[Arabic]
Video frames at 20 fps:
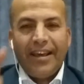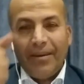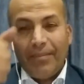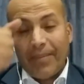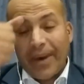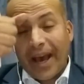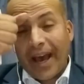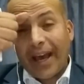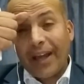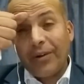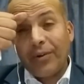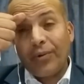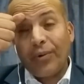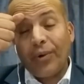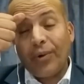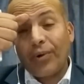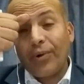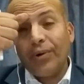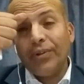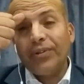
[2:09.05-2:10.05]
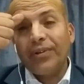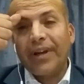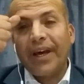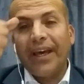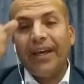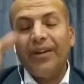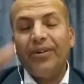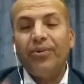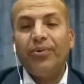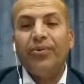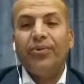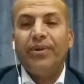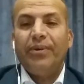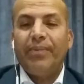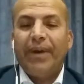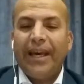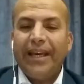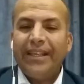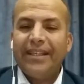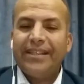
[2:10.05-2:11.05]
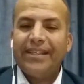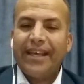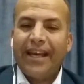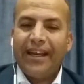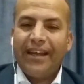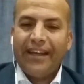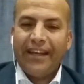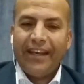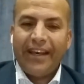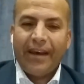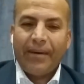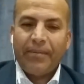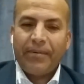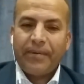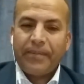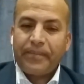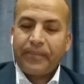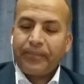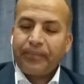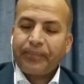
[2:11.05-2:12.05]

يبقى عنده القدرة أنه يبقى إنسان إيجابي